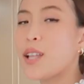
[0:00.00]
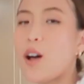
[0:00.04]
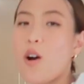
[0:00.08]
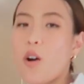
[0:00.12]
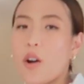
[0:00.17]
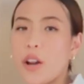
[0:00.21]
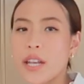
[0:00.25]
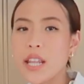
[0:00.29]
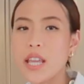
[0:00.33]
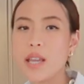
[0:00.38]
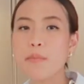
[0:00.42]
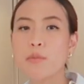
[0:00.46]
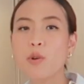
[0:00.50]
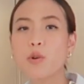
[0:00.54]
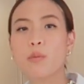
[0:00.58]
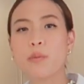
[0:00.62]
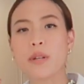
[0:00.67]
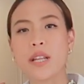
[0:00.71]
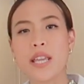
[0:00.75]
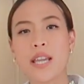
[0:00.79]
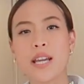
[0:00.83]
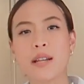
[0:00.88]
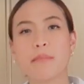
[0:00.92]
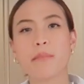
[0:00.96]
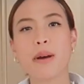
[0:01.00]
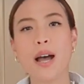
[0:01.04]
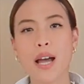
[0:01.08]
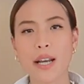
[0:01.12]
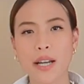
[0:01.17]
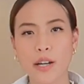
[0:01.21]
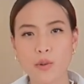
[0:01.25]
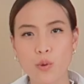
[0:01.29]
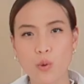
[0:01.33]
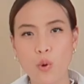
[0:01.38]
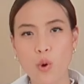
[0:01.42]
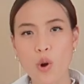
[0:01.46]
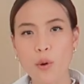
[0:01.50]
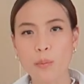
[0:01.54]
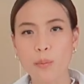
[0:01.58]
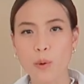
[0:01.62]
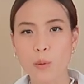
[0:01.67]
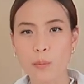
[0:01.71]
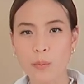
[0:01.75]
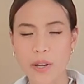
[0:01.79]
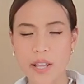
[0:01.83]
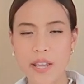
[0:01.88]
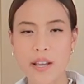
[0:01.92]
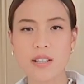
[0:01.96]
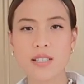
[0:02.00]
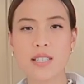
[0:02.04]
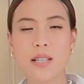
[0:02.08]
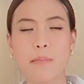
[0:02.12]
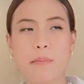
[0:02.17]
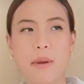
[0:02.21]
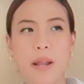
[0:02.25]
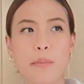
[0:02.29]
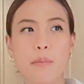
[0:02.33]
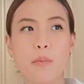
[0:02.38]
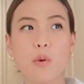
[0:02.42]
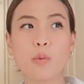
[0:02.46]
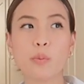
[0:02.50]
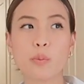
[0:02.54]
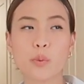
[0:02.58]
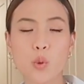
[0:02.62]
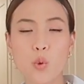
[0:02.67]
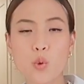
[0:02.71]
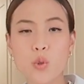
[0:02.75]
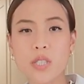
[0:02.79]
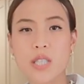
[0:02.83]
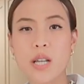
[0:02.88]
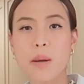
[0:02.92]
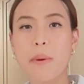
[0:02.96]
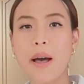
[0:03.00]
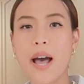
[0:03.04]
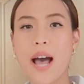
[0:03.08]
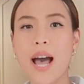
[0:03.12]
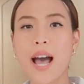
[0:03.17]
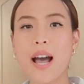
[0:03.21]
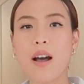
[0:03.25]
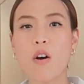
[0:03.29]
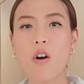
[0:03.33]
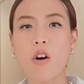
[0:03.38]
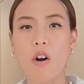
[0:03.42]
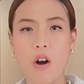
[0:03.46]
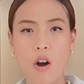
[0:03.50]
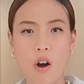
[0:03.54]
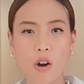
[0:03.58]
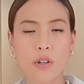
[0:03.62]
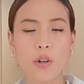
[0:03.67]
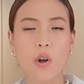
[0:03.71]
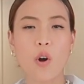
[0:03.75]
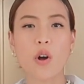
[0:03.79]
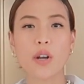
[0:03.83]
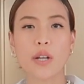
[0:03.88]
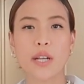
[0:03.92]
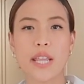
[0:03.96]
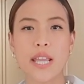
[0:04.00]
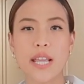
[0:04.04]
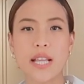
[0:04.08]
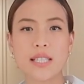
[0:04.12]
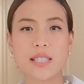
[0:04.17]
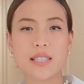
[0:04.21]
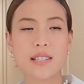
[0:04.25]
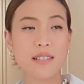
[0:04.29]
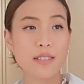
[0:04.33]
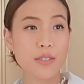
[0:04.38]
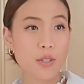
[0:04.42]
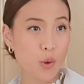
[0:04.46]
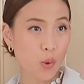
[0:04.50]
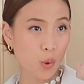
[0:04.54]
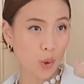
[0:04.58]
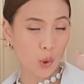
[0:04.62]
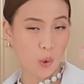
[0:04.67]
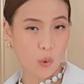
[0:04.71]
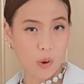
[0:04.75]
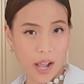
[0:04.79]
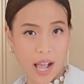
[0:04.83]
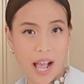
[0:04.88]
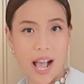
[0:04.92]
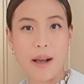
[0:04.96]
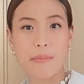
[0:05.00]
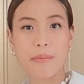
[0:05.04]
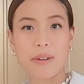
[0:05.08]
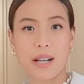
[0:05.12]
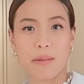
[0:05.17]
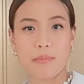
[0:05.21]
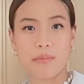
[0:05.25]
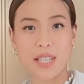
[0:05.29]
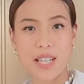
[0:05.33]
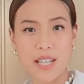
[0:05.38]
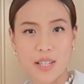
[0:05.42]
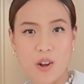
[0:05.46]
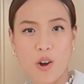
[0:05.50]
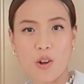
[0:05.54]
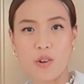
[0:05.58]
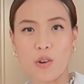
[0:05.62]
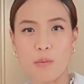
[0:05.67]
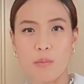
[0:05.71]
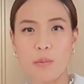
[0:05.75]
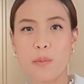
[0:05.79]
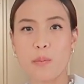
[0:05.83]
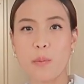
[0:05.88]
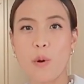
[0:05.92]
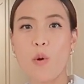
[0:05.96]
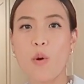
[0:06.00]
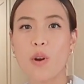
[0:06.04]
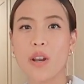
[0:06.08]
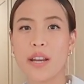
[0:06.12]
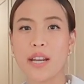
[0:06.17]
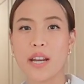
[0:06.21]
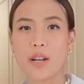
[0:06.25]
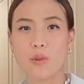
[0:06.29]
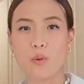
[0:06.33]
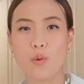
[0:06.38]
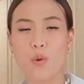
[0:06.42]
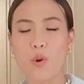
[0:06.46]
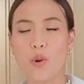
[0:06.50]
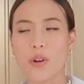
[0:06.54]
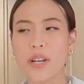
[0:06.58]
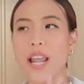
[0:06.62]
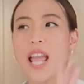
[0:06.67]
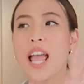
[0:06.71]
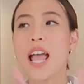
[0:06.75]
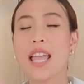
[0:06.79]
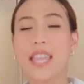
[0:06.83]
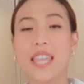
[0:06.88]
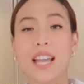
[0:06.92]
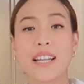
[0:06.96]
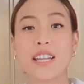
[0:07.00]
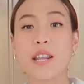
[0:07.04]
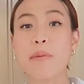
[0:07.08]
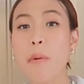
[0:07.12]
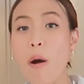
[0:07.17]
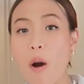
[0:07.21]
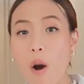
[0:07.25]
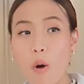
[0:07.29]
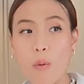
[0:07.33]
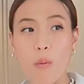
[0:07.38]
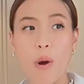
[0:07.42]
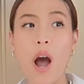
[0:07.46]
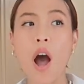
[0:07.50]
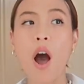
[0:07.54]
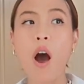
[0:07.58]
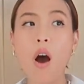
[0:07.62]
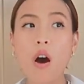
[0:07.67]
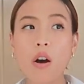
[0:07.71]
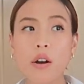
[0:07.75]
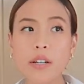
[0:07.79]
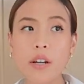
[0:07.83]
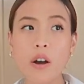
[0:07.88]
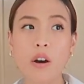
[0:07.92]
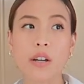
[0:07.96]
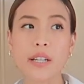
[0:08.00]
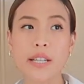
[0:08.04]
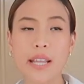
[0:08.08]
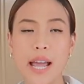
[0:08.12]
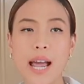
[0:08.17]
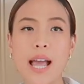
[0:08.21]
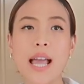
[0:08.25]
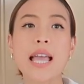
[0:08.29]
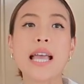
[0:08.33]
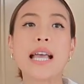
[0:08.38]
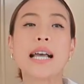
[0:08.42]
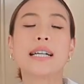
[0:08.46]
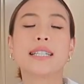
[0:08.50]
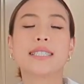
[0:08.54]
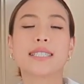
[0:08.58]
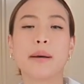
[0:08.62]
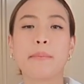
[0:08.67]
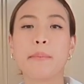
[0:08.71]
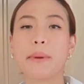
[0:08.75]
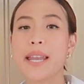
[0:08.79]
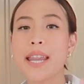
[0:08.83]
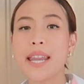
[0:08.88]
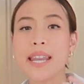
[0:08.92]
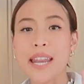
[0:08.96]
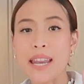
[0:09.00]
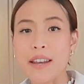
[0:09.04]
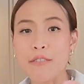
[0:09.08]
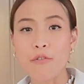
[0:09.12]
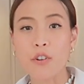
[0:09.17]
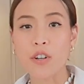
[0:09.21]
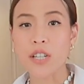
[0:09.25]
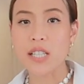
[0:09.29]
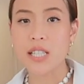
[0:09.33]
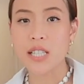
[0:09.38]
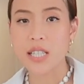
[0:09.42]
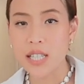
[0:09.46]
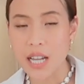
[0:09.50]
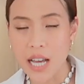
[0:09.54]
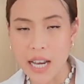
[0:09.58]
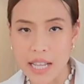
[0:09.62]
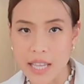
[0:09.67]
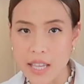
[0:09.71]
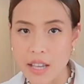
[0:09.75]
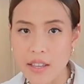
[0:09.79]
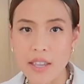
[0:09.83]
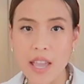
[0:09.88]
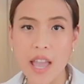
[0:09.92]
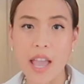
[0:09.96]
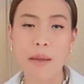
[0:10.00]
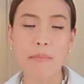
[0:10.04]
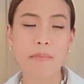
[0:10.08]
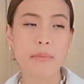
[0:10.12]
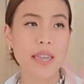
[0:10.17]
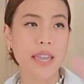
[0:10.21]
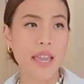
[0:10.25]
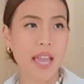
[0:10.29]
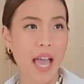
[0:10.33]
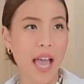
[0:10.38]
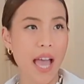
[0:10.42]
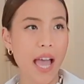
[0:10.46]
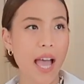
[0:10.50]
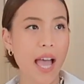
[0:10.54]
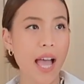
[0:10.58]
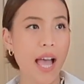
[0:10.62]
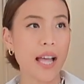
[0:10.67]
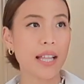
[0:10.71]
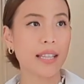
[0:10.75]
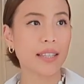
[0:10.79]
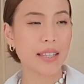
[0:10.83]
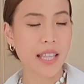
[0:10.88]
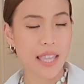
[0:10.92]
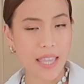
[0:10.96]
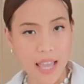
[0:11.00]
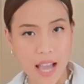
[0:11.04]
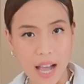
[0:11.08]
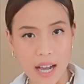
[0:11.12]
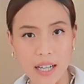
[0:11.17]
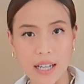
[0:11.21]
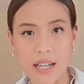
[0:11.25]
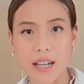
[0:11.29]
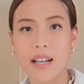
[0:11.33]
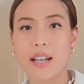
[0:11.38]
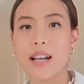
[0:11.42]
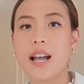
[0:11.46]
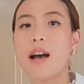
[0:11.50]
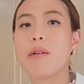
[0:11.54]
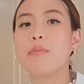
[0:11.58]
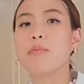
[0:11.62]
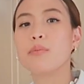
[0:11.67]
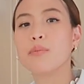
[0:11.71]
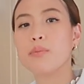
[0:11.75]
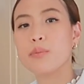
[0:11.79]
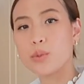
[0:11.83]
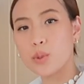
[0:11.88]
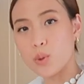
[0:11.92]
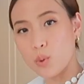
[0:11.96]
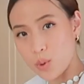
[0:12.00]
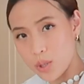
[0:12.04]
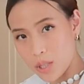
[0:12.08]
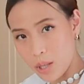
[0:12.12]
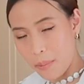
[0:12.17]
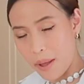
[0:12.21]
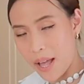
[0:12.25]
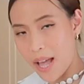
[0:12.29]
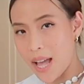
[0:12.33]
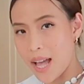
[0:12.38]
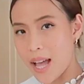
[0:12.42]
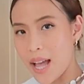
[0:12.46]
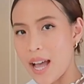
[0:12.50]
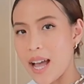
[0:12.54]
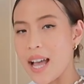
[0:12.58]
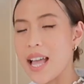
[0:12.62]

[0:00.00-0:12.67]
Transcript: ต่อกันที่มุมนี้กันบ้างนะทุกคน มุมนี้ก็จะเป็นมุมตู้เสื้อผ้าของห้องนอนนี้ ซึ่งอยู่ตรงข้ามกับที่นอนของพี่โป้เลยนะทุกคน อย่างที่บอกว่าห้องนอนเนี้ยจะไม่ได้เน้นเฟอร์นิเจอร์อะไรเยอะแยะ มีแค่เตียงกับตู้เสื้อผ้า